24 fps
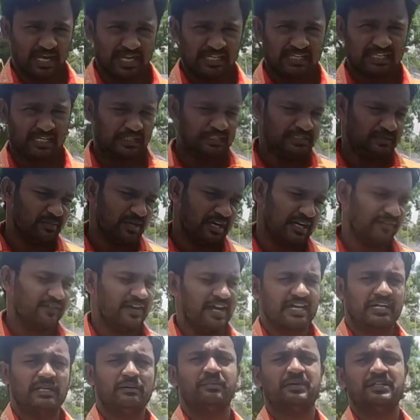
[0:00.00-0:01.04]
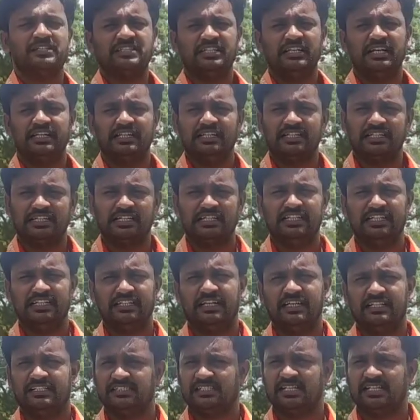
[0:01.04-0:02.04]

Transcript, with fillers: இல்லை இதில் இந்த மாதிரி வேறு பிரச்சனைகள் இருக்குதுன்னு நீங்கள்